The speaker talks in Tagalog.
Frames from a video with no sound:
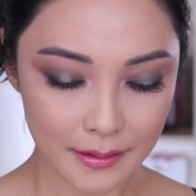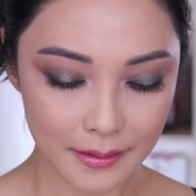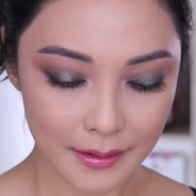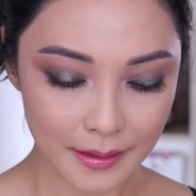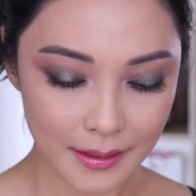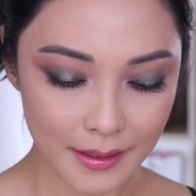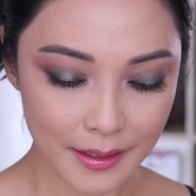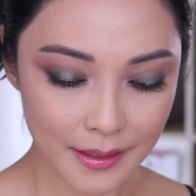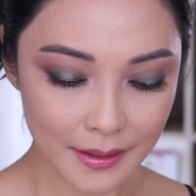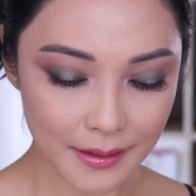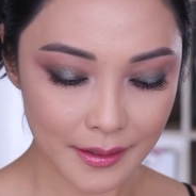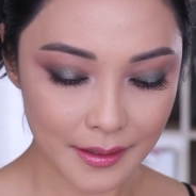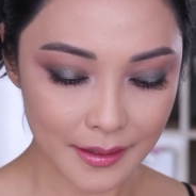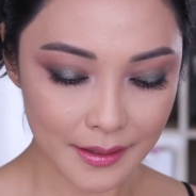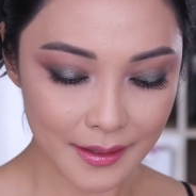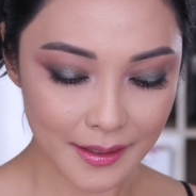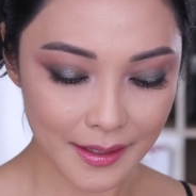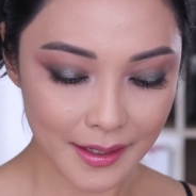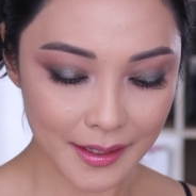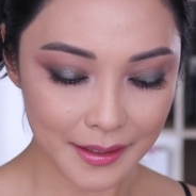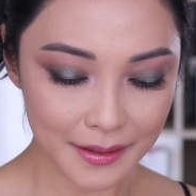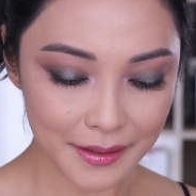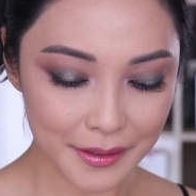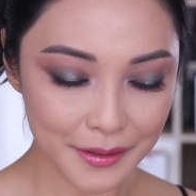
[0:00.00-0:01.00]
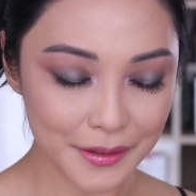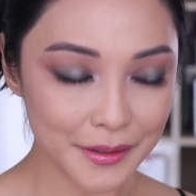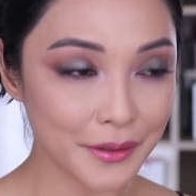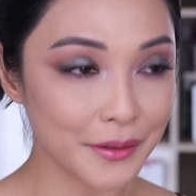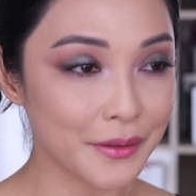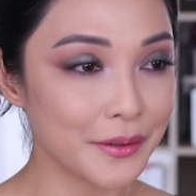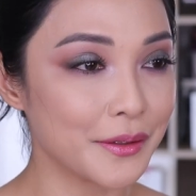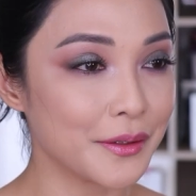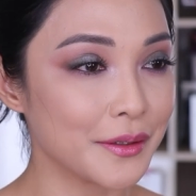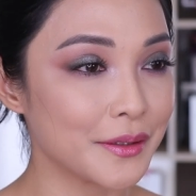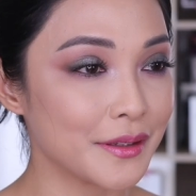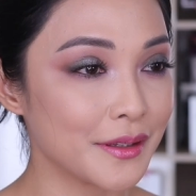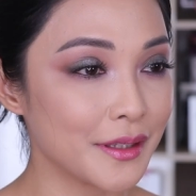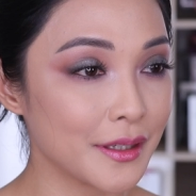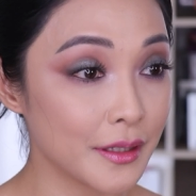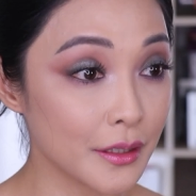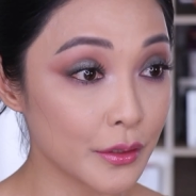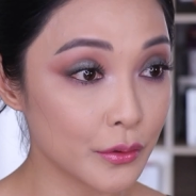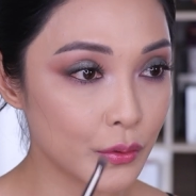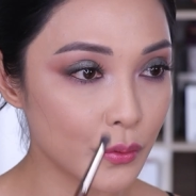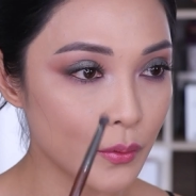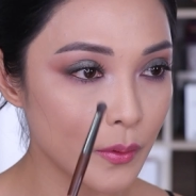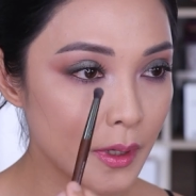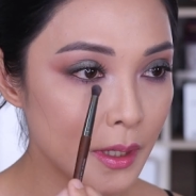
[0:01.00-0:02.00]
Lagyan din natin ng konti
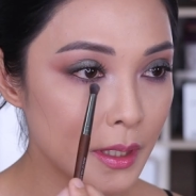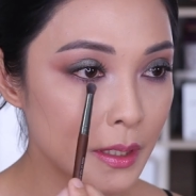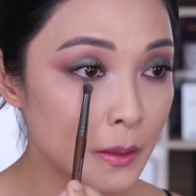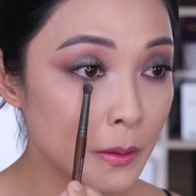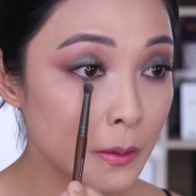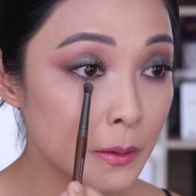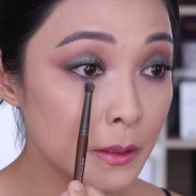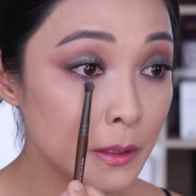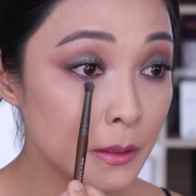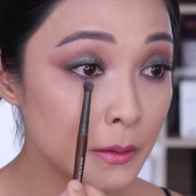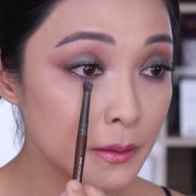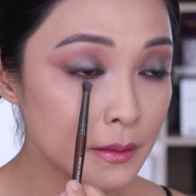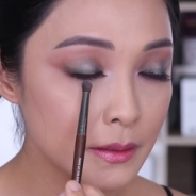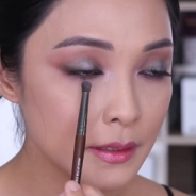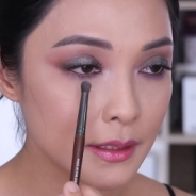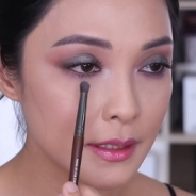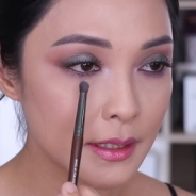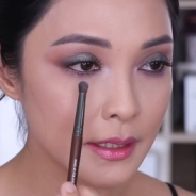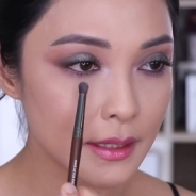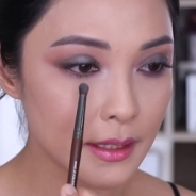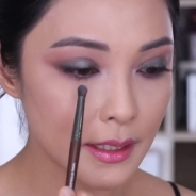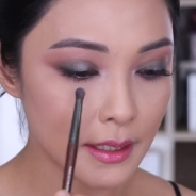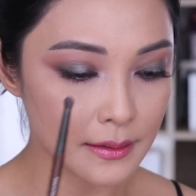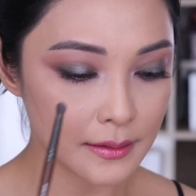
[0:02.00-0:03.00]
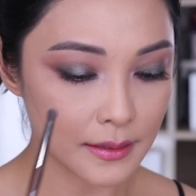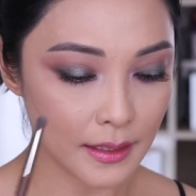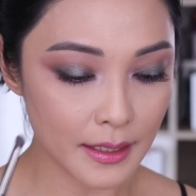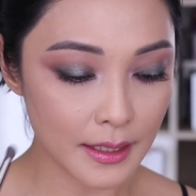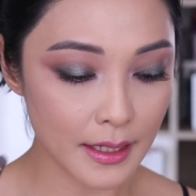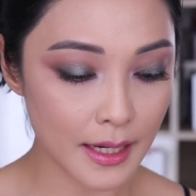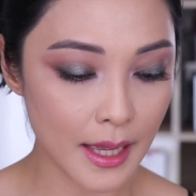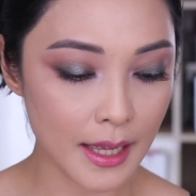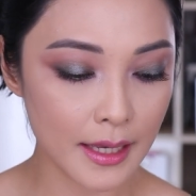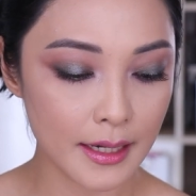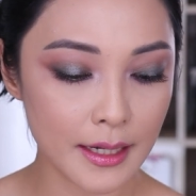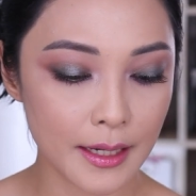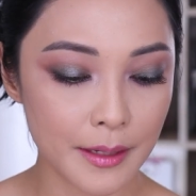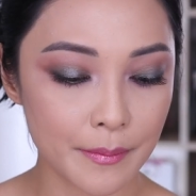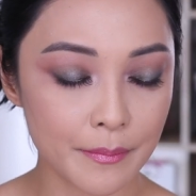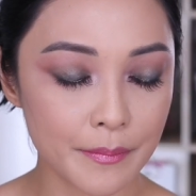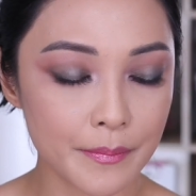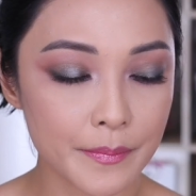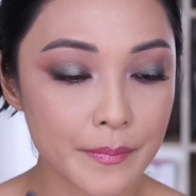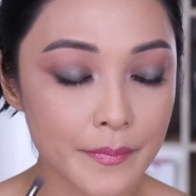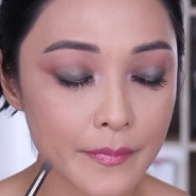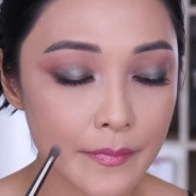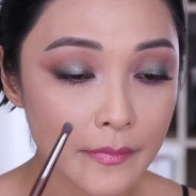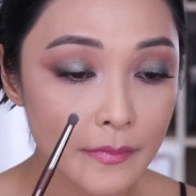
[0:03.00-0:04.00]
na tuwain, no? Dito sa gitna, sa
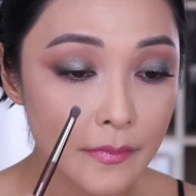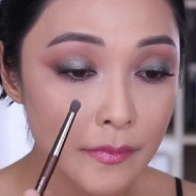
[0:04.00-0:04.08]
ilalim.